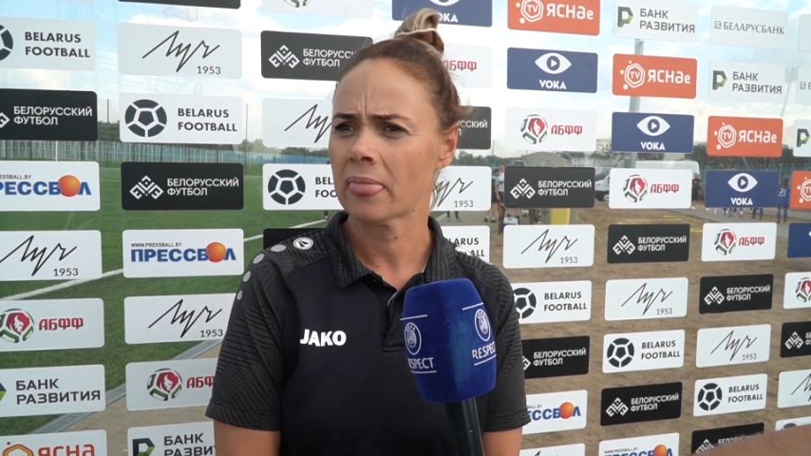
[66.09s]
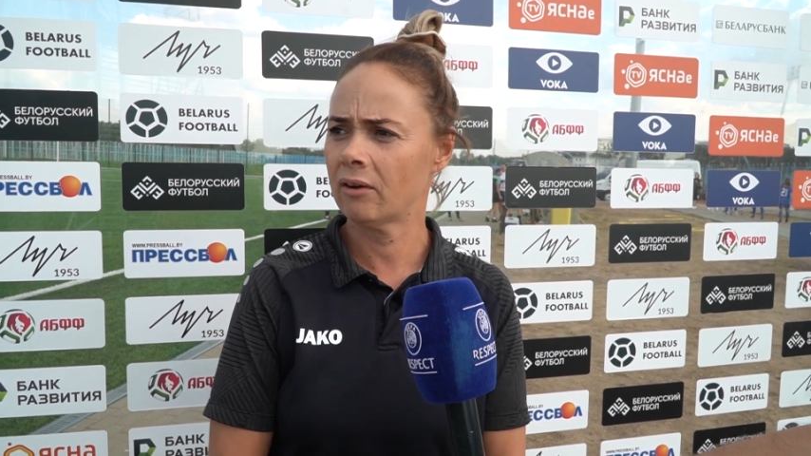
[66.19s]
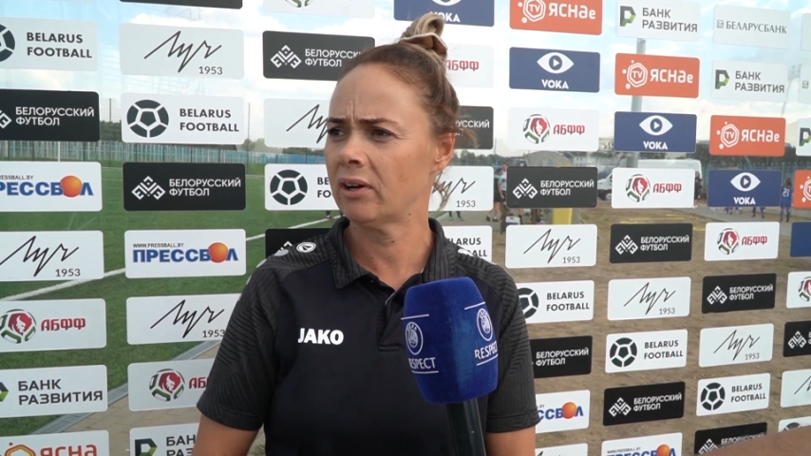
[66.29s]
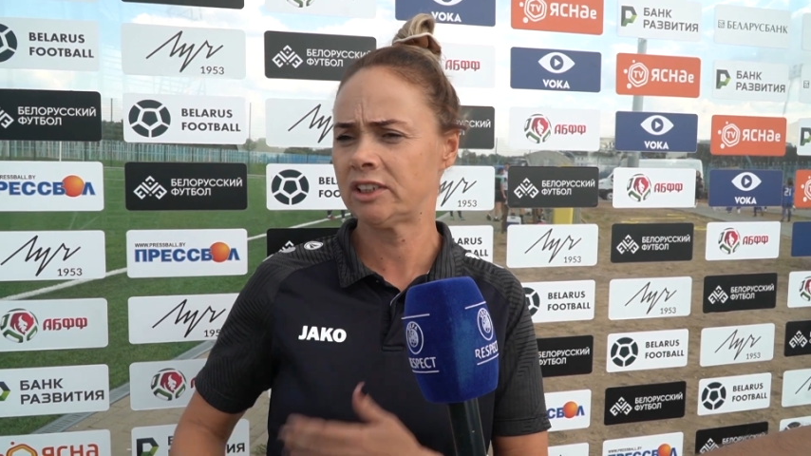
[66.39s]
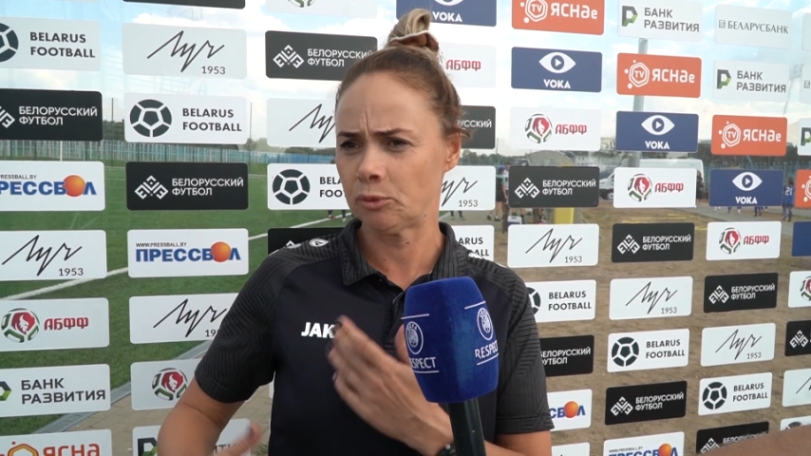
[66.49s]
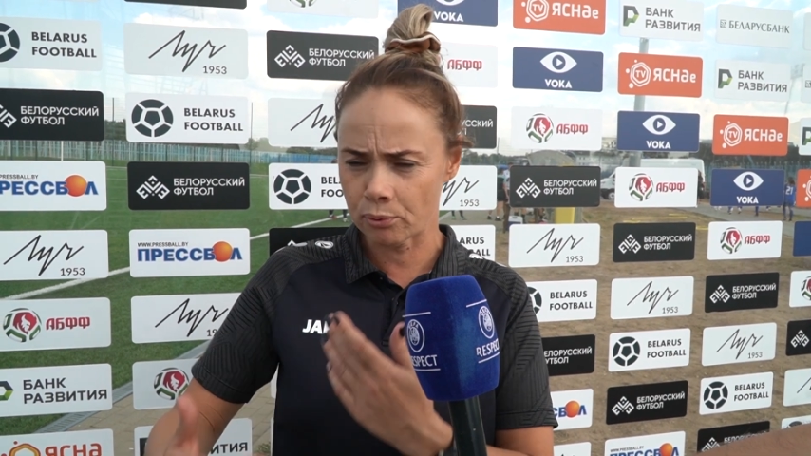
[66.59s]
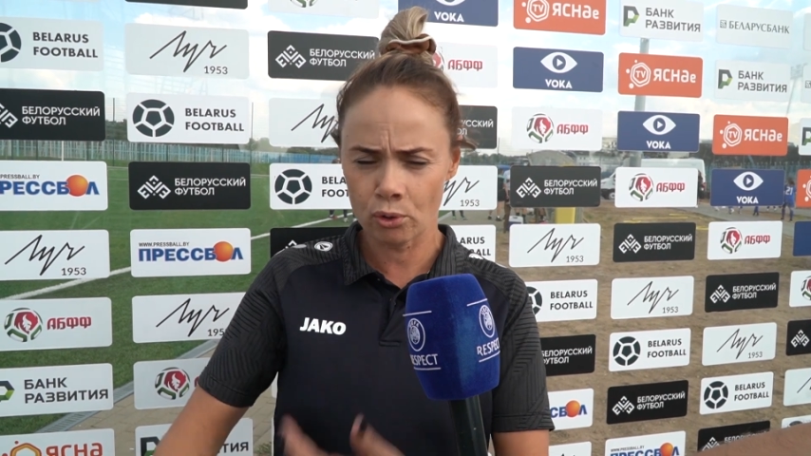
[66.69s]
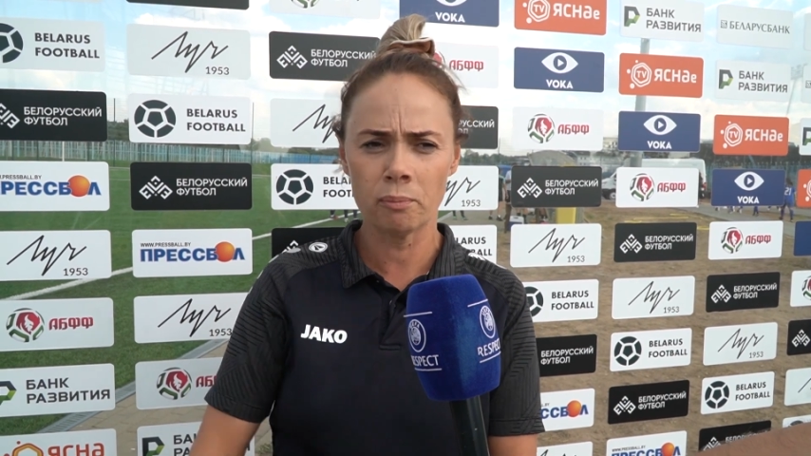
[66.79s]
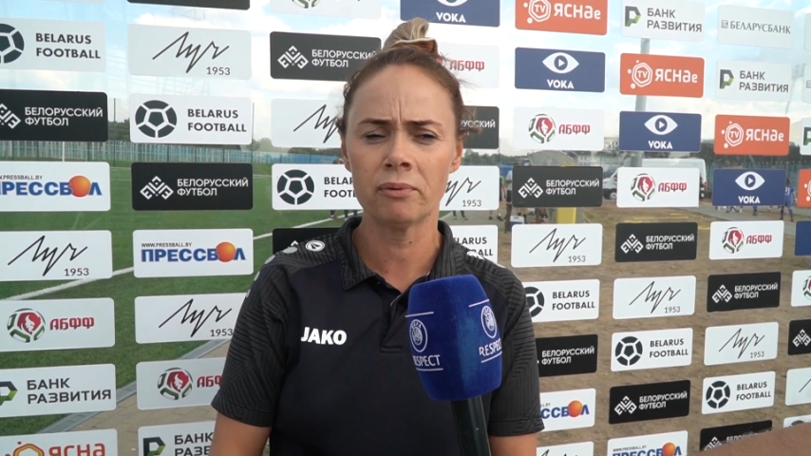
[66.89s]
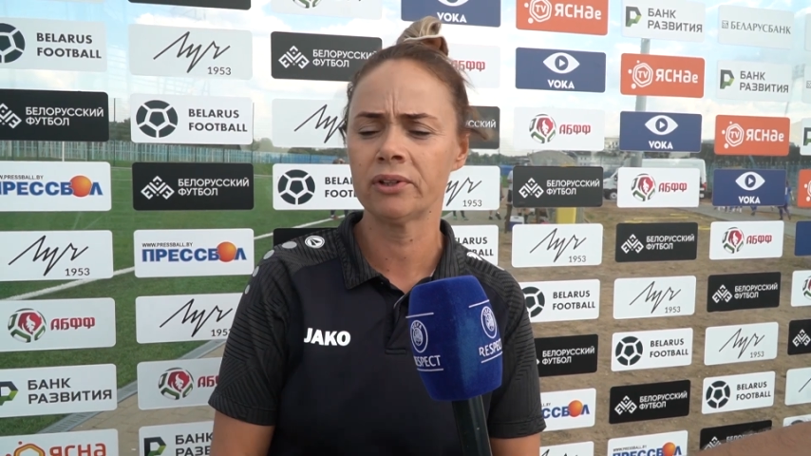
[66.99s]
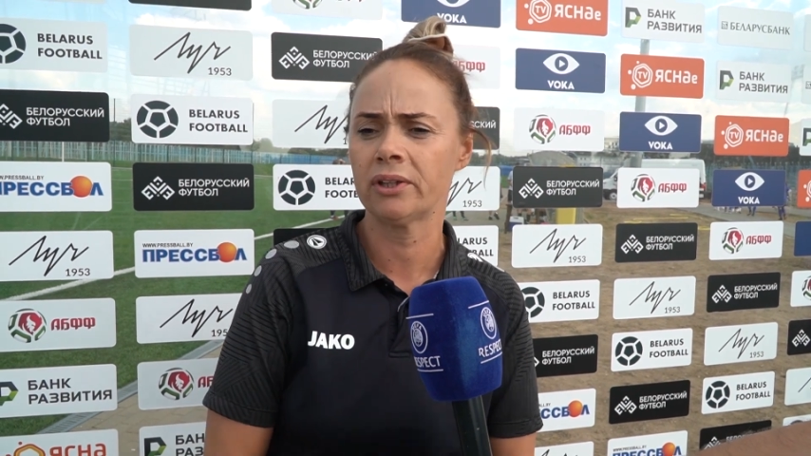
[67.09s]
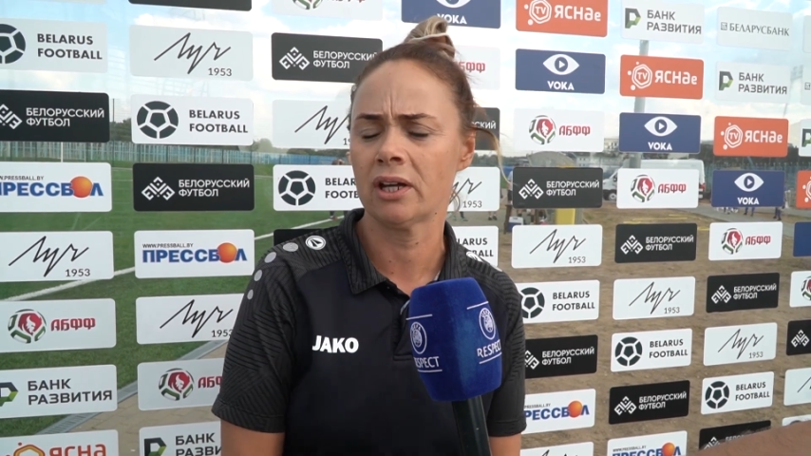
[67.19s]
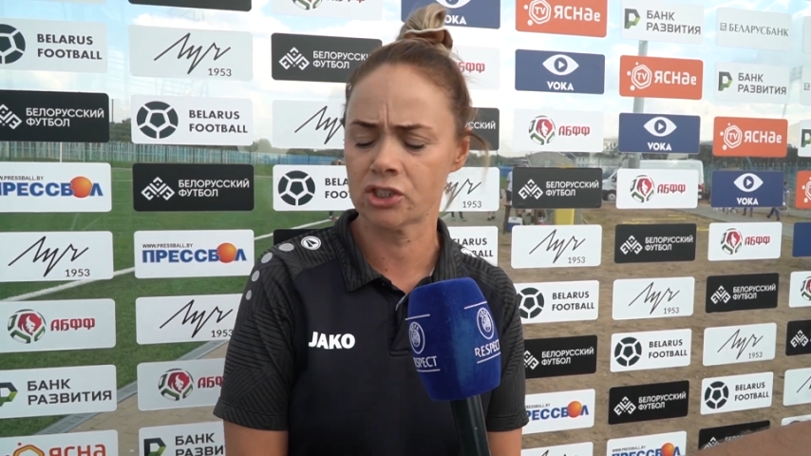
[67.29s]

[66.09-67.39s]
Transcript: давайте пробовать, на